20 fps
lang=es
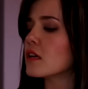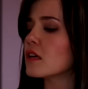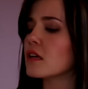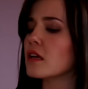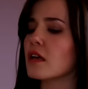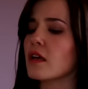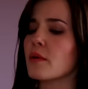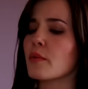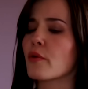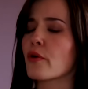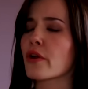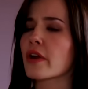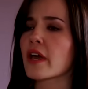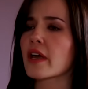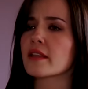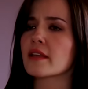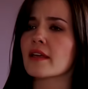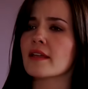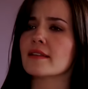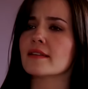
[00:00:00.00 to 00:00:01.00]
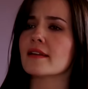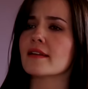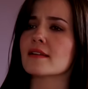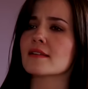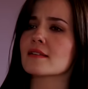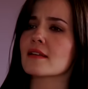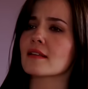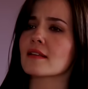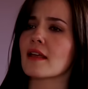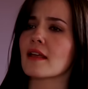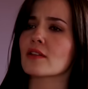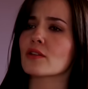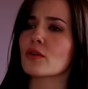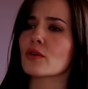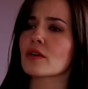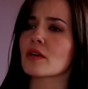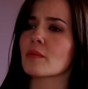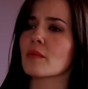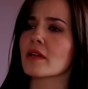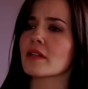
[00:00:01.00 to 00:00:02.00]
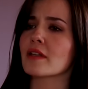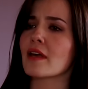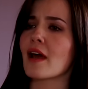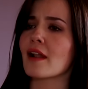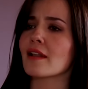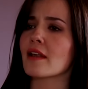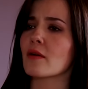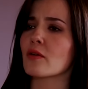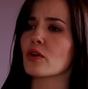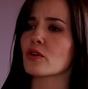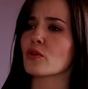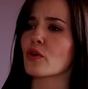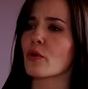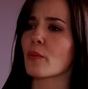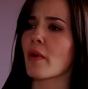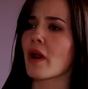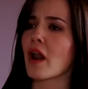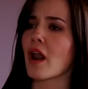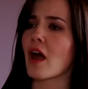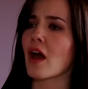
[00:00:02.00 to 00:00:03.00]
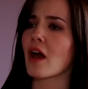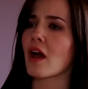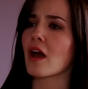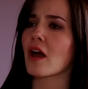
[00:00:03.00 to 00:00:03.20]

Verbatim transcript: ¿Y por qué te interesa tanto que mande al diablo a tu hermana?